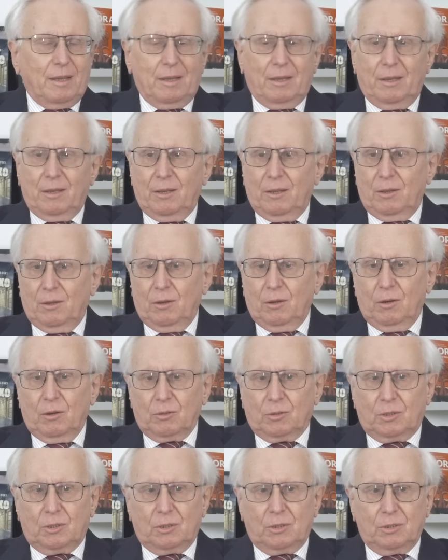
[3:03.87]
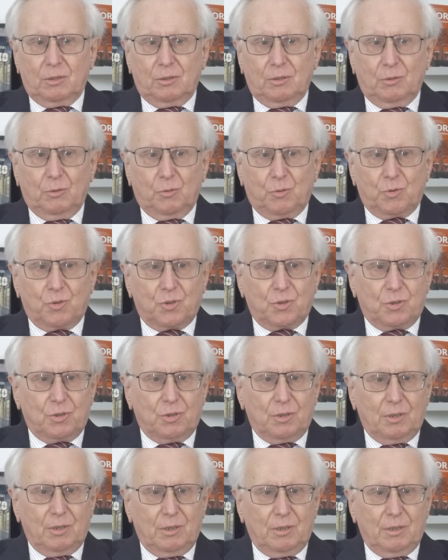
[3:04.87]
E, od e, już
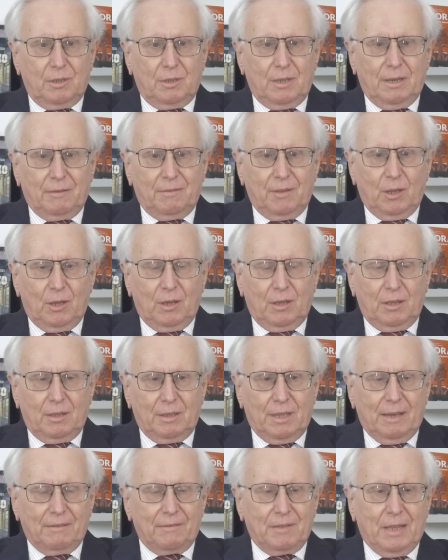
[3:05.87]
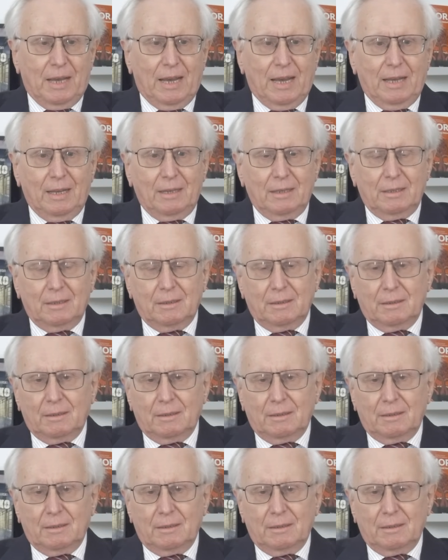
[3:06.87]
e, dawna, dawna